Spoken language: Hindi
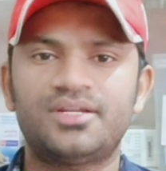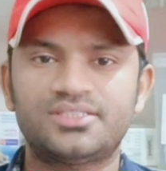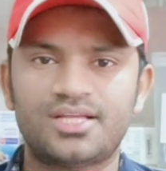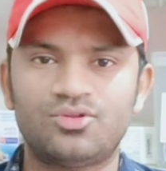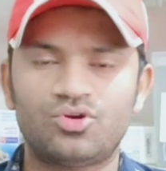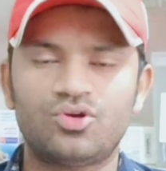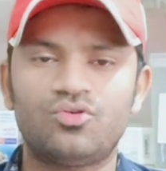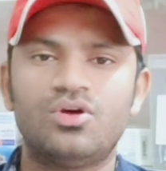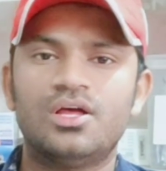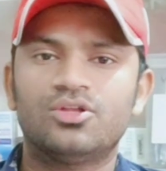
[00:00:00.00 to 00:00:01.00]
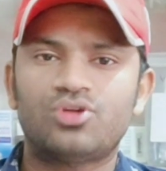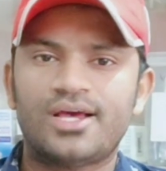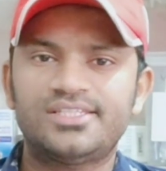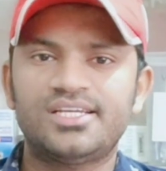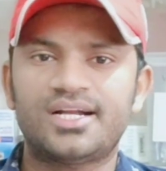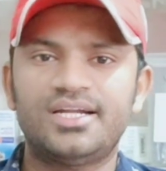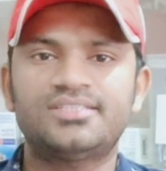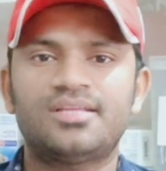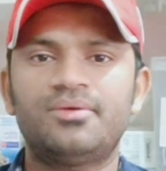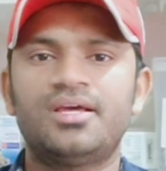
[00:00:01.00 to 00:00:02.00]
परेशान हो गए हो तो ऐसी
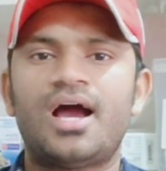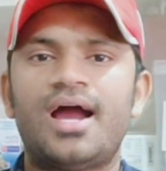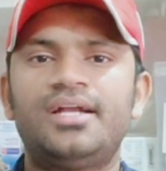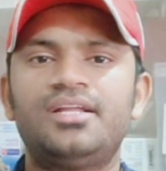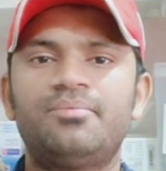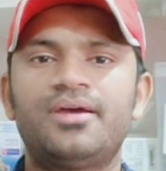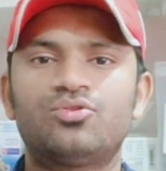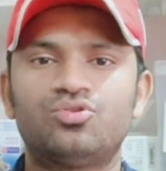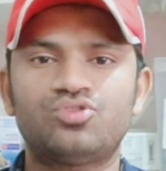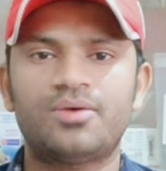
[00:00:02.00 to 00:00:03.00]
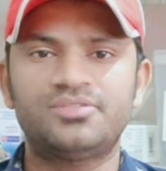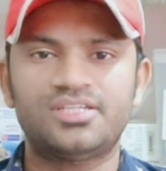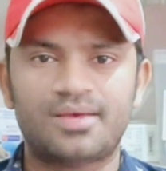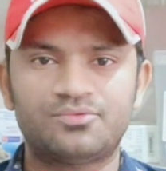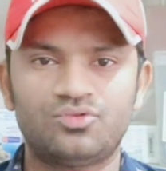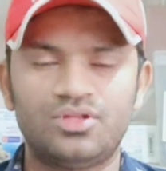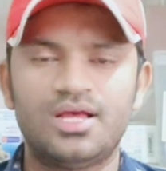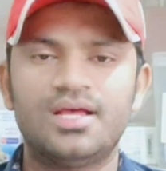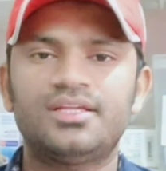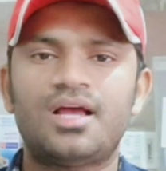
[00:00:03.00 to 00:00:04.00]
कंडीशन में आई टी मैक दो सौ कैप्सूल
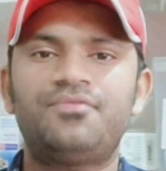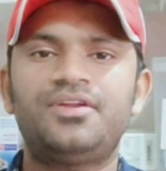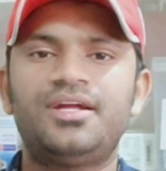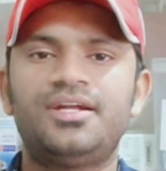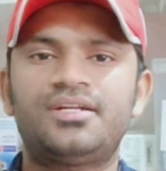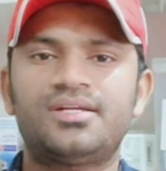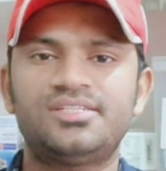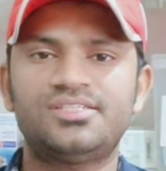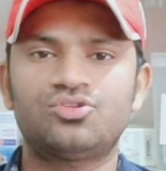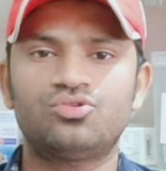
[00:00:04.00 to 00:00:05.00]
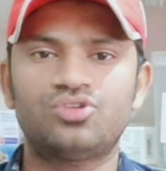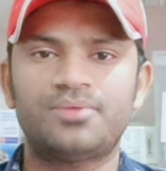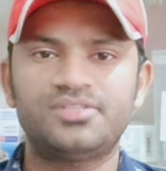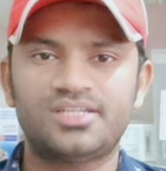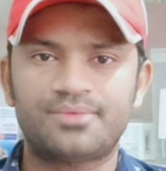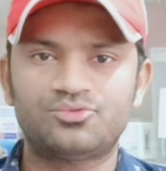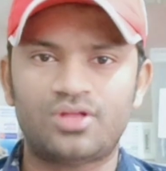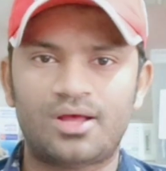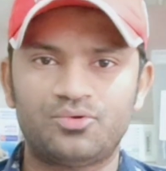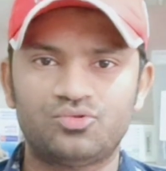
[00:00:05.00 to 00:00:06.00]
या फिर इट्रासिस दो सौ कैप्सूल
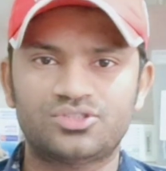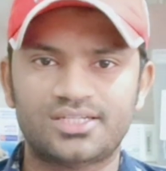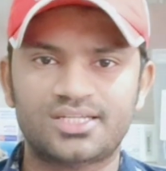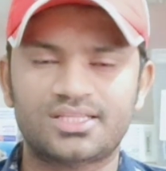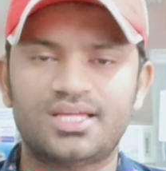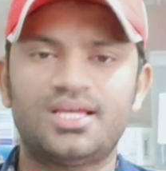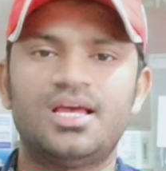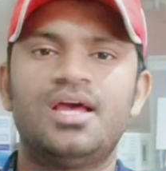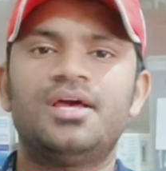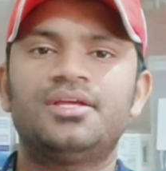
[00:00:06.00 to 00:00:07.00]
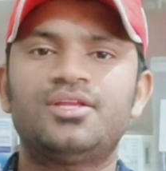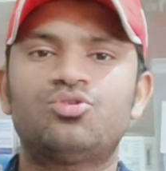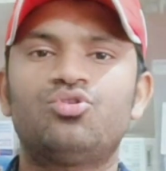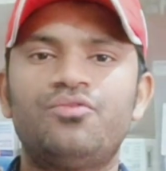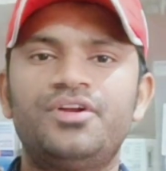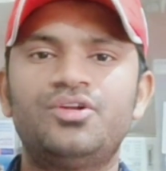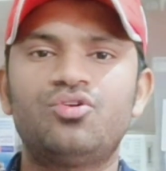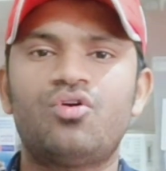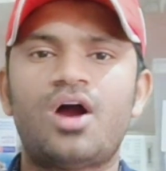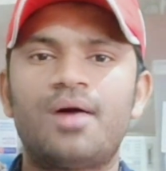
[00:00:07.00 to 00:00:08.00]
आप यूज़ कर सकते हैं ये दोनों
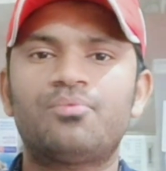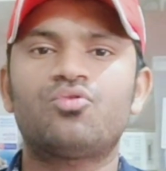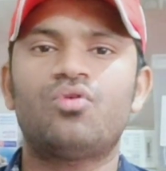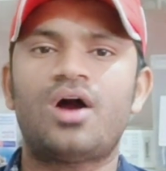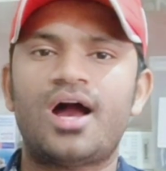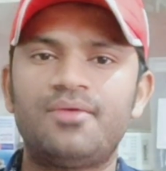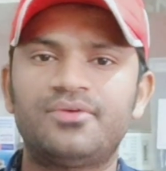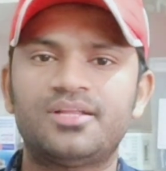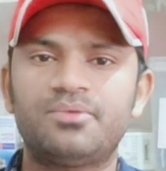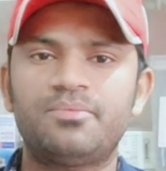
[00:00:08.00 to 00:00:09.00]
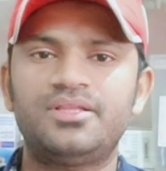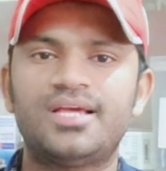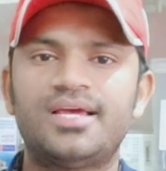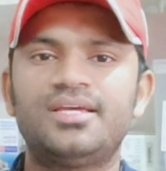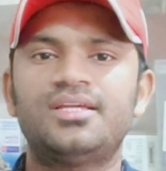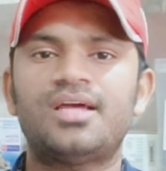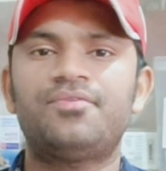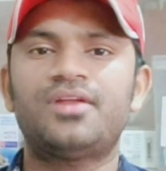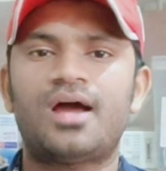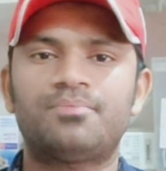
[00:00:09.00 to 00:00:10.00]
वीडियो आपको आई बटन पर मिल जाएंगी या
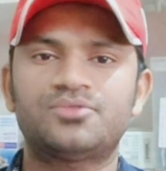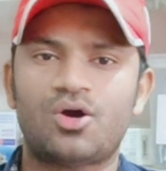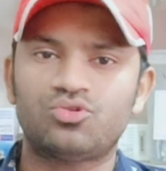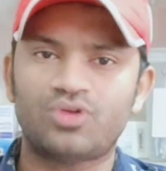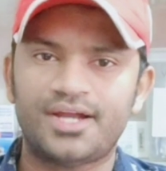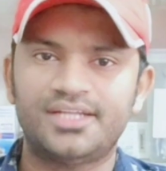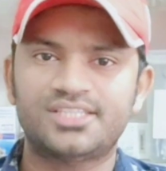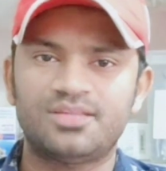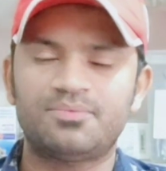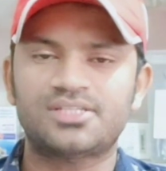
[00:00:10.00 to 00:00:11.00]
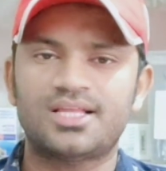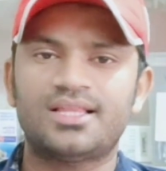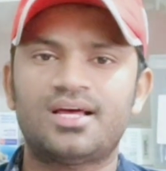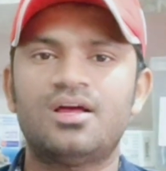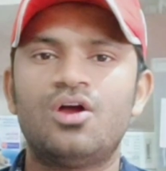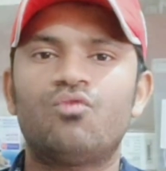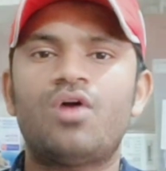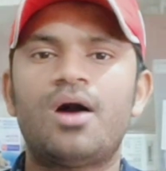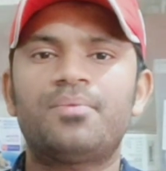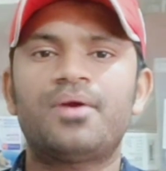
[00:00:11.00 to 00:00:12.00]
फिर आप चाहो तो एंड स्क्रीन पर चले आना
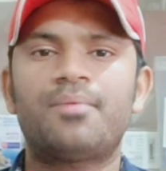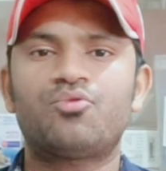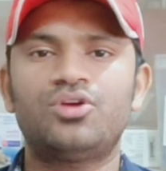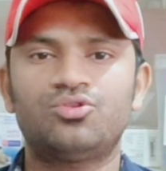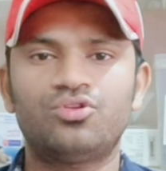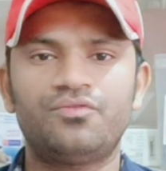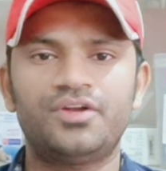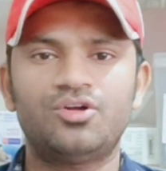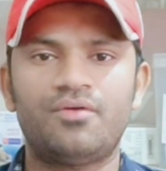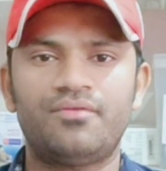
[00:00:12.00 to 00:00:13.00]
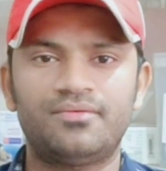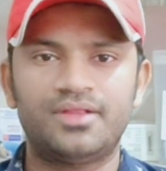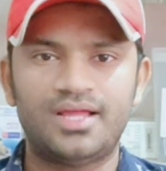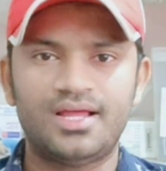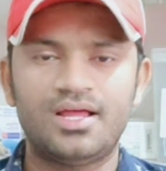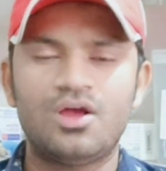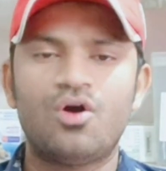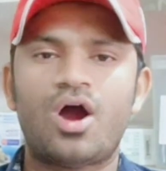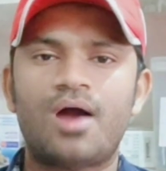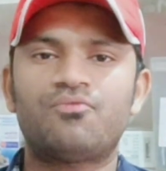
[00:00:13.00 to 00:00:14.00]
वहाँ पर आपको ये दोनों वीडियो अवेलेबल है
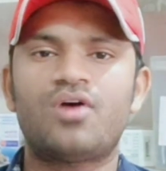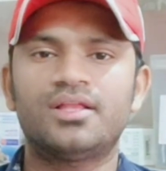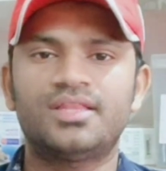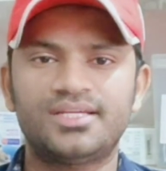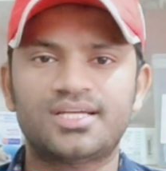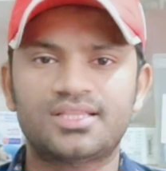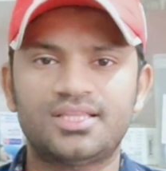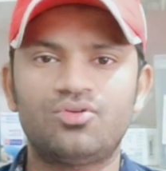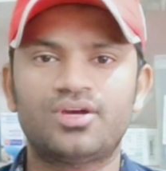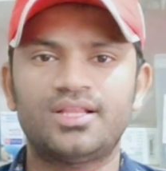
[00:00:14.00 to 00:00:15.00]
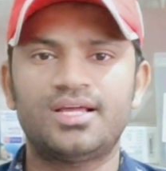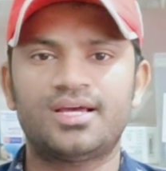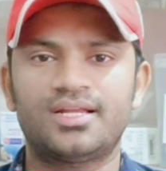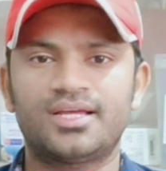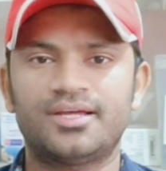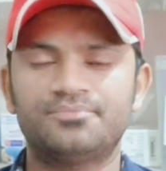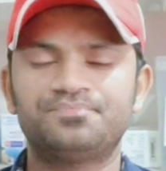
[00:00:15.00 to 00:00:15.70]
आप वहाँ देख सकते हो क्लिक करके